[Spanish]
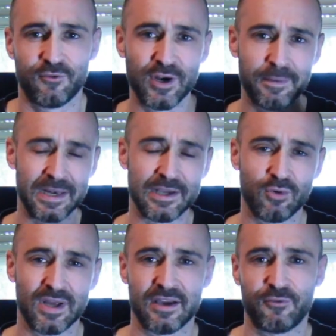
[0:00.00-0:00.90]
Fue una
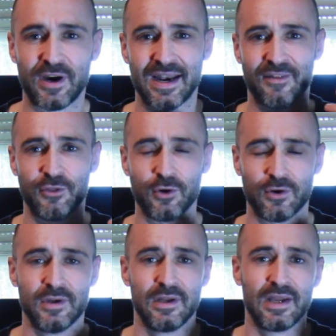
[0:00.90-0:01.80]
película que fue
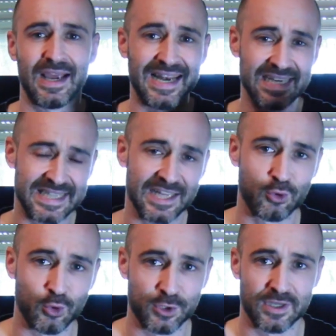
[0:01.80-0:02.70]
ganando el
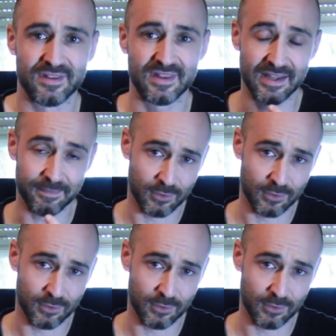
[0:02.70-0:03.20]
estatus de